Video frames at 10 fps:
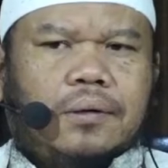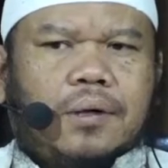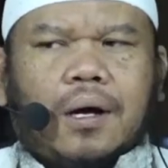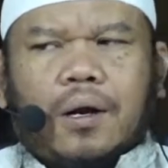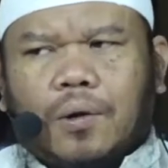
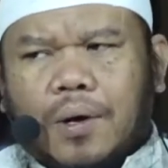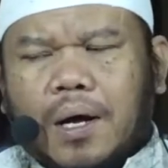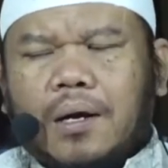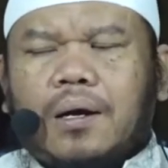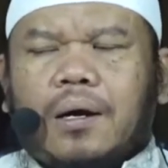Kalau
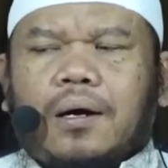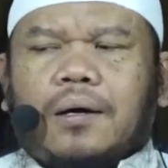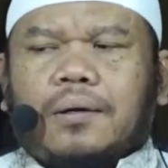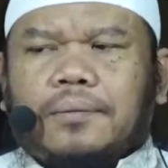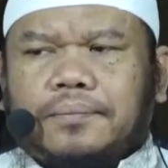
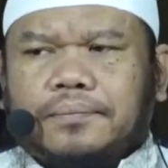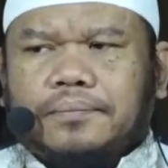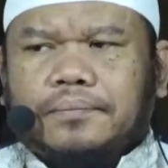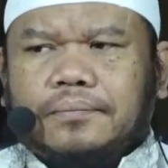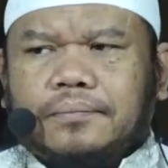ada,
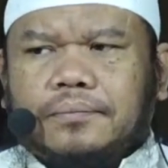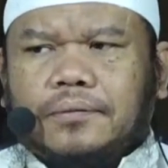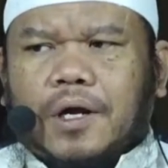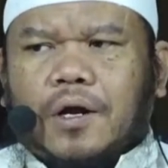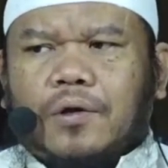
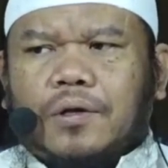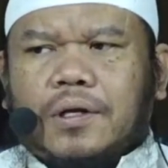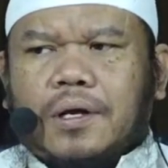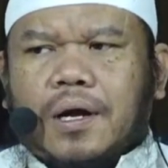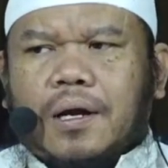kalau
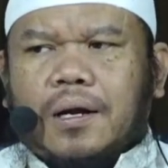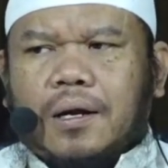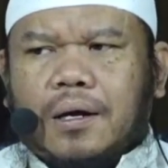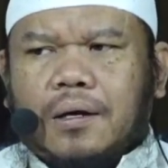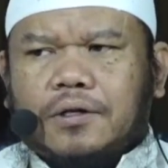tidak
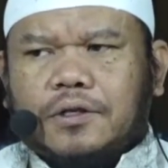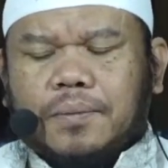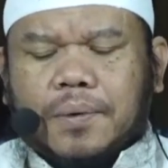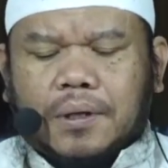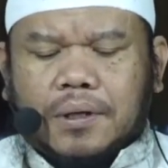ada
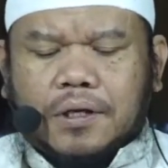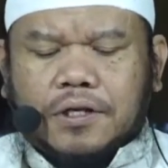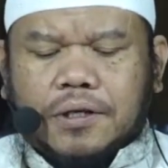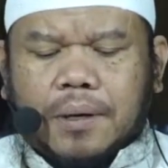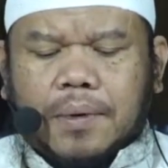seperti di
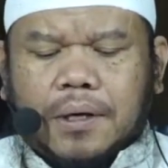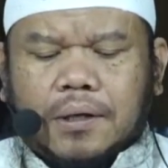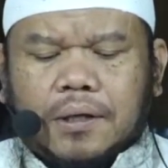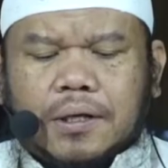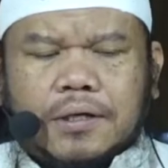zaman
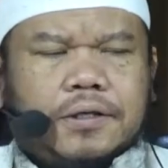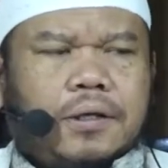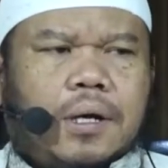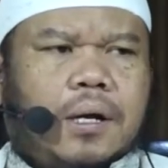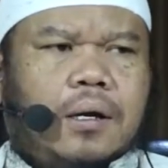kita
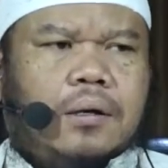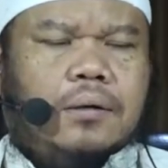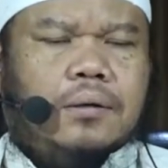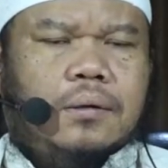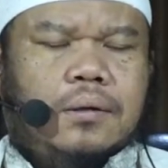sekarang,
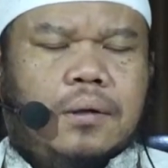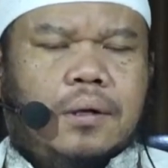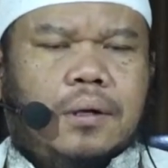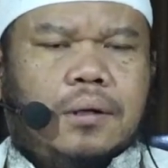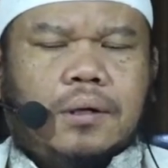
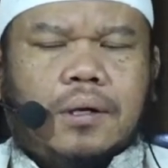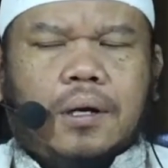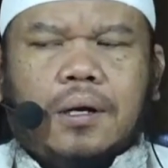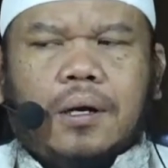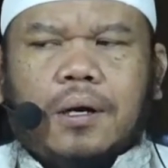
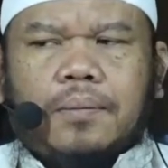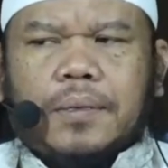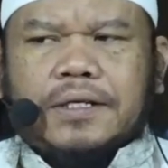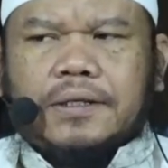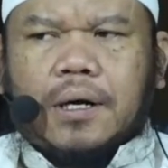tidak ada
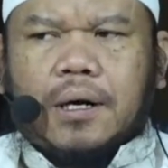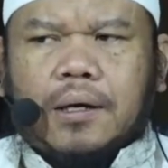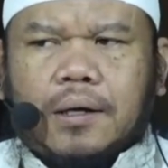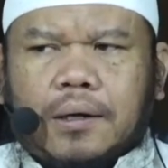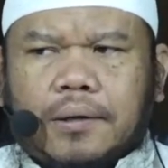hamba
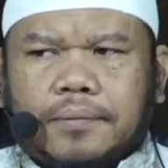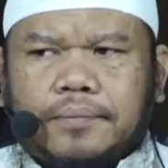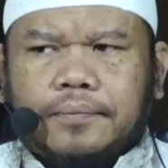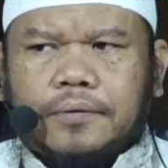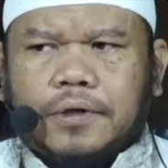sahaya,
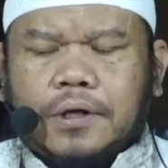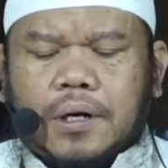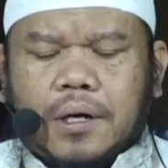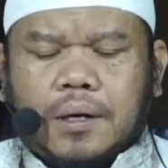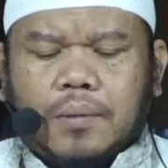
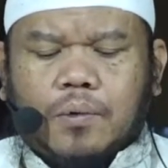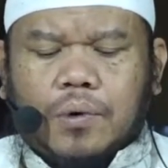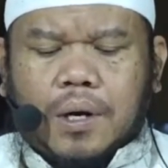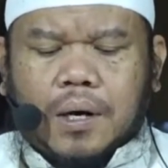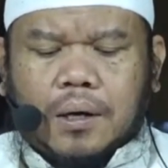tidak ada
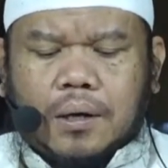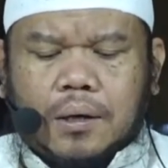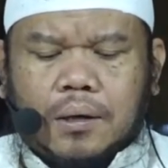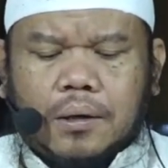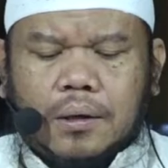budak